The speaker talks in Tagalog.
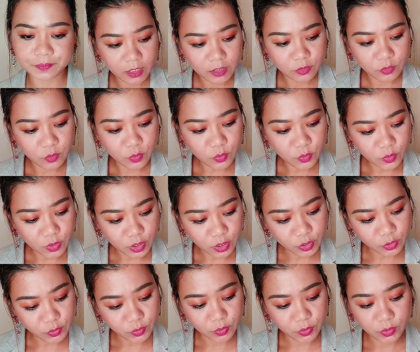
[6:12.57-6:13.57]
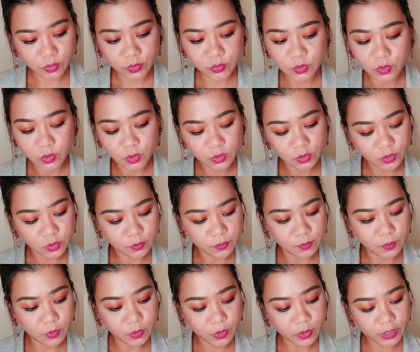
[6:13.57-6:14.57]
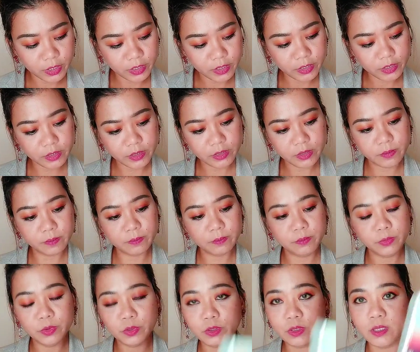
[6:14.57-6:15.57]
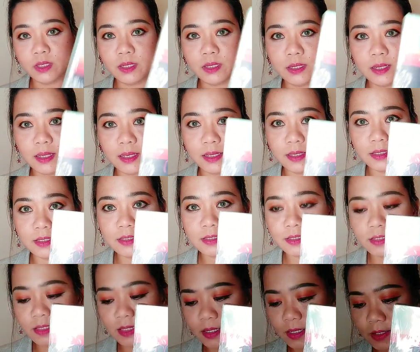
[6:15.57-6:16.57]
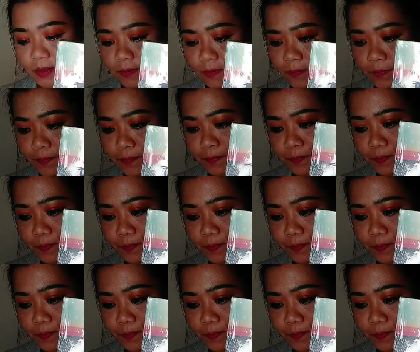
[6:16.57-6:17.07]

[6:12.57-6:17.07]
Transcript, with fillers: Itong ano, color board beauty glaze na